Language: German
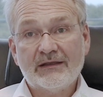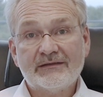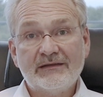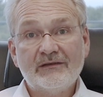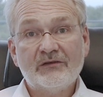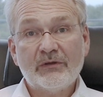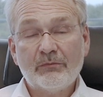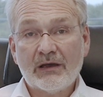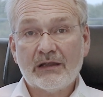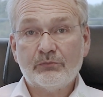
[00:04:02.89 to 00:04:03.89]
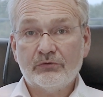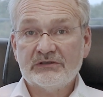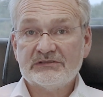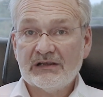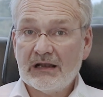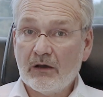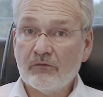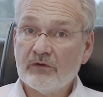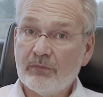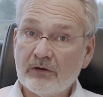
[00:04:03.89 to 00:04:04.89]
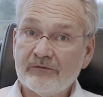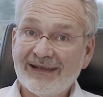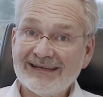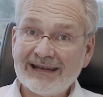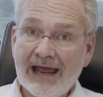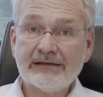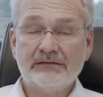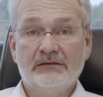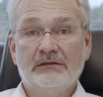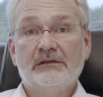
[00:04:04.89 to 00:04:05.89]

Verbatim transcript: dass dieses Membranpotenzial aufgebaut werden kann